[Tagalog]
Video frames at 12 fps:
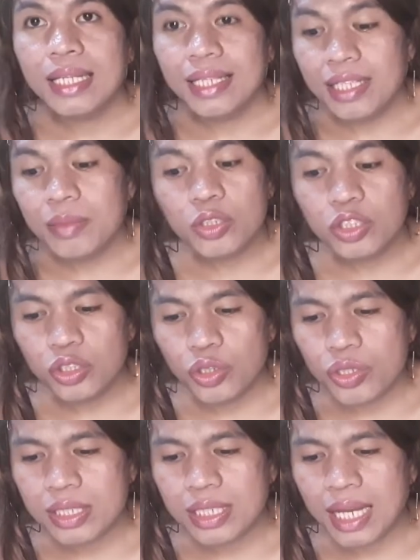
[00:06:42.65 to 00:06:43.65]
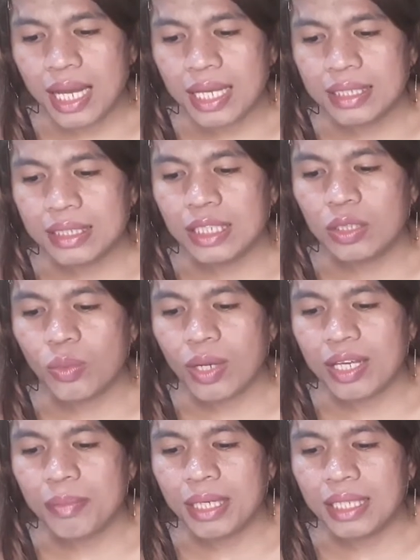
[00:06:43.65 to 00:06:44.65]
lemon juice guys. Ito
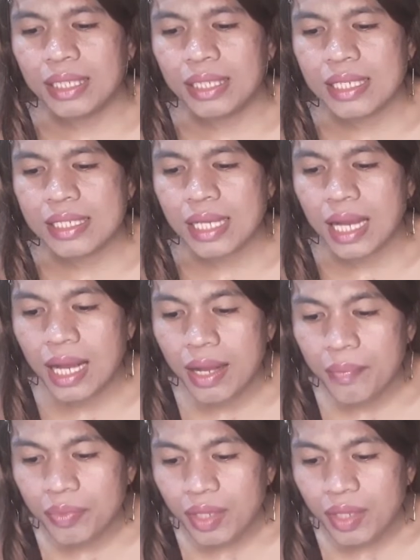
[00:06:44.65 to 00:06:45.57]
ay maganda sa